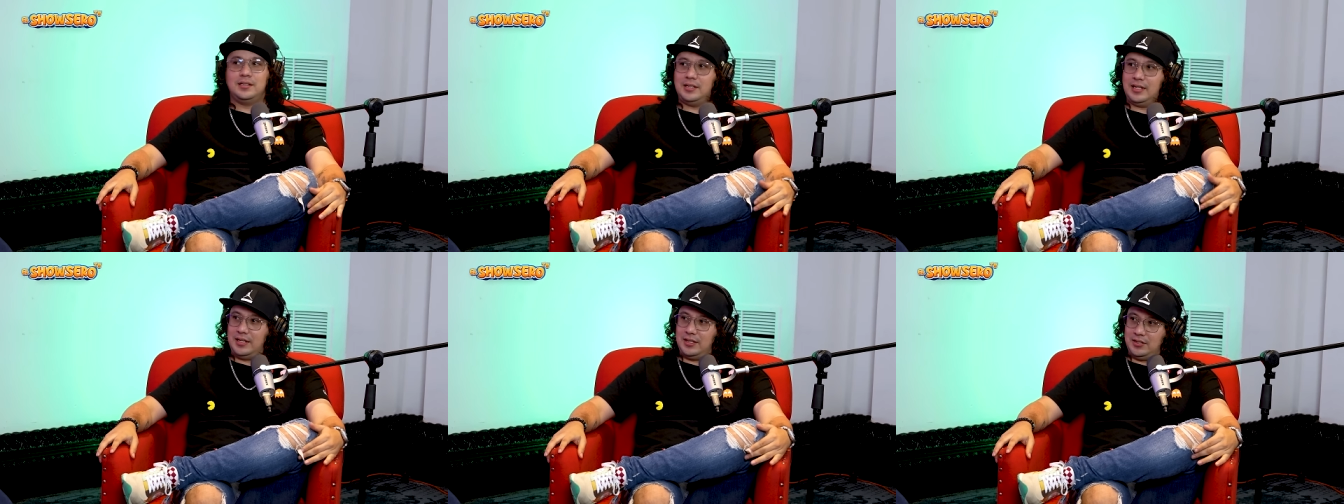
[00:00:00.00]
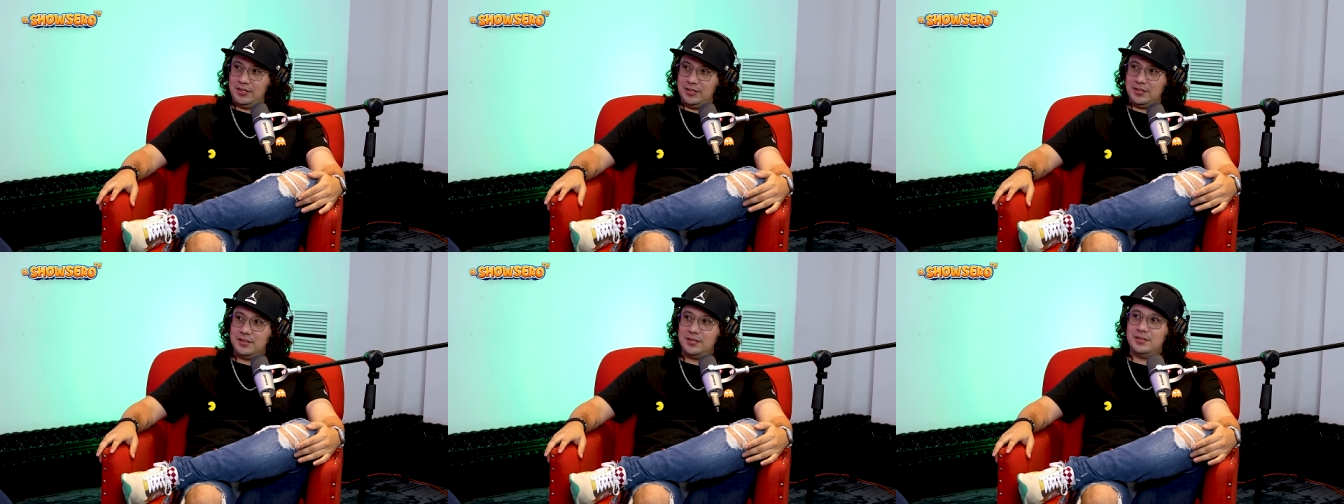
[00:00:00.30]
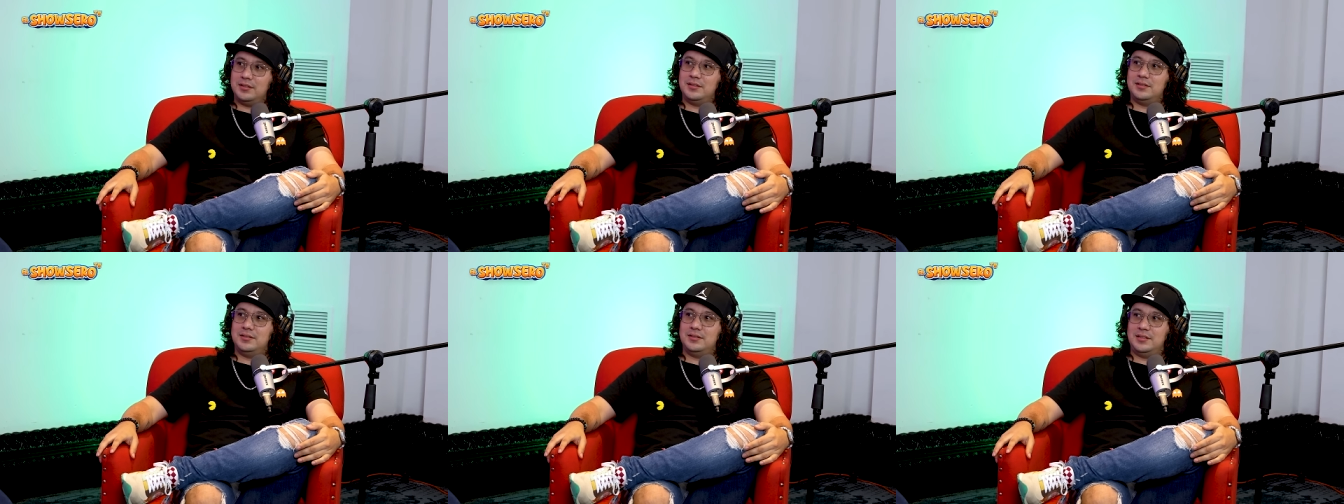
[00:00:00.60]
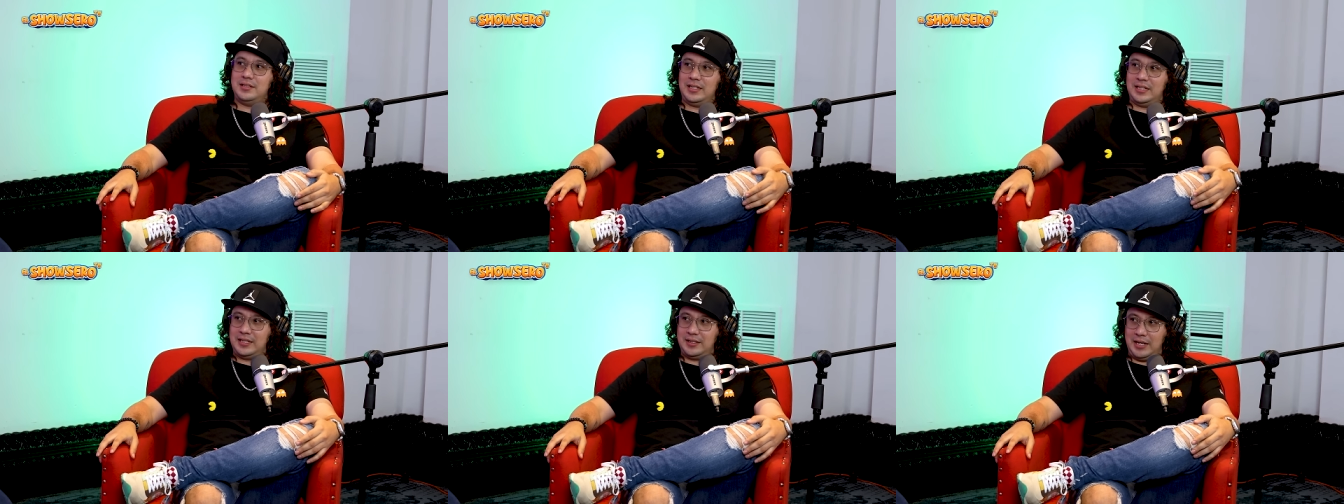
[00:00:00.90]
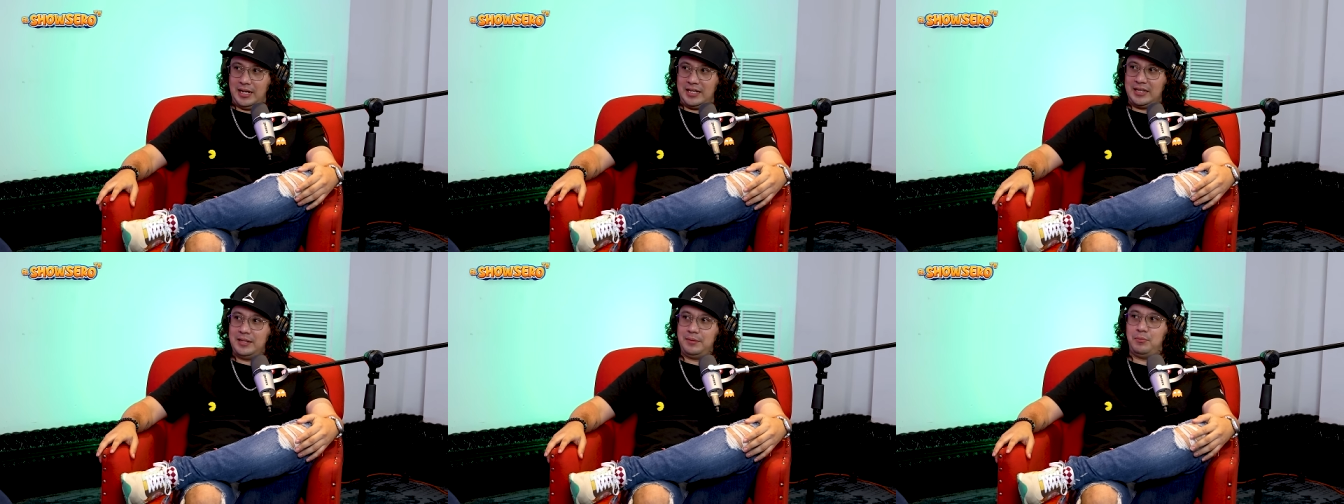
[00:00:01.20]
De repente por ahí.
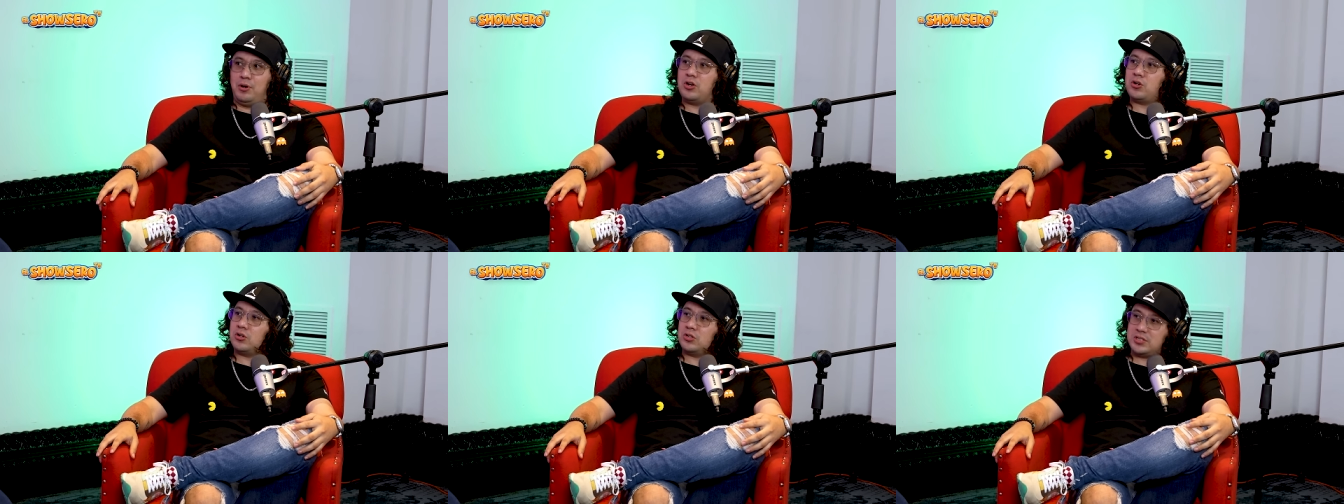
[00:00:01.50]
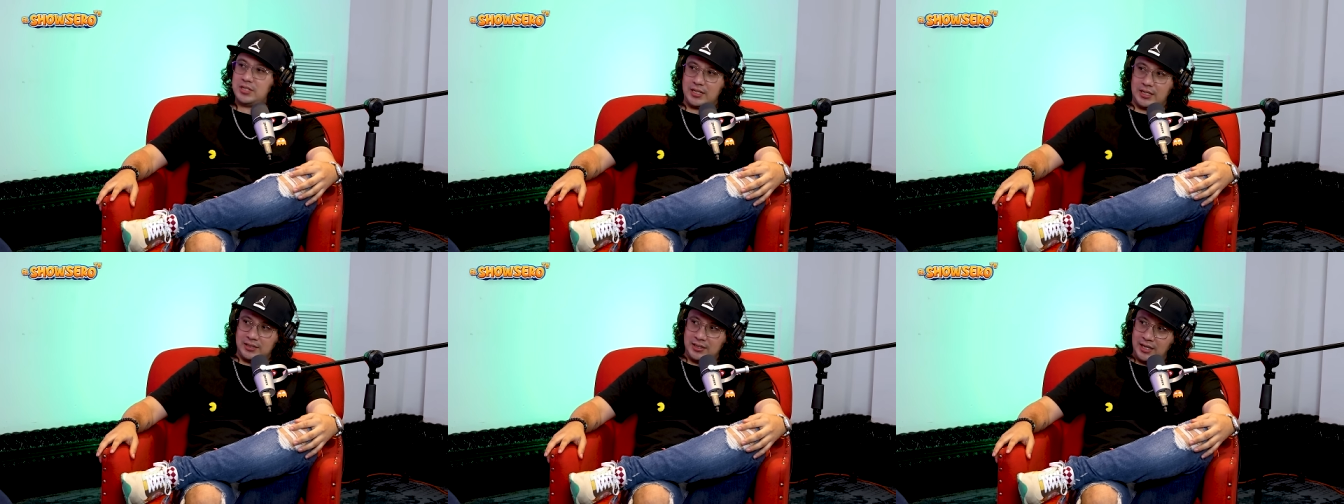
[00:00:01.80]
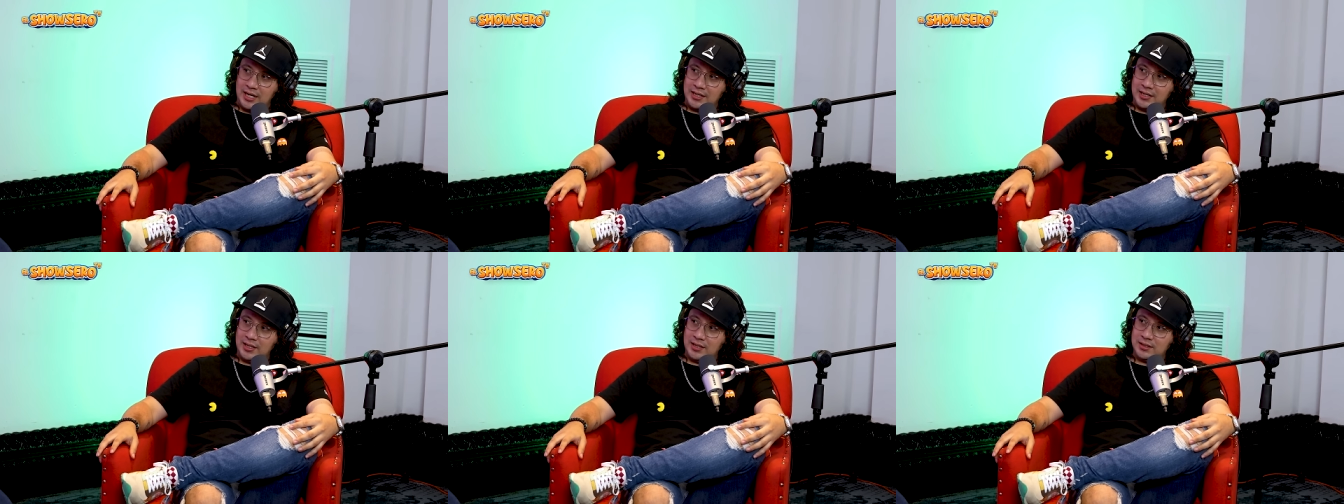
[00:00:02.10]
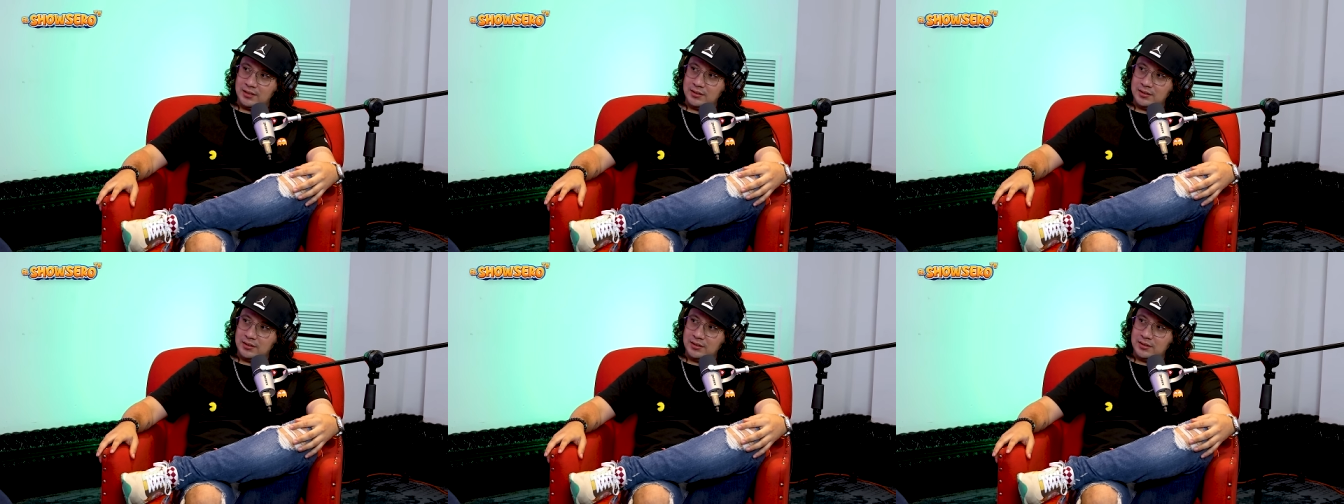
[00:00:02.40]
Cande ¿Vos conoces Candelaria?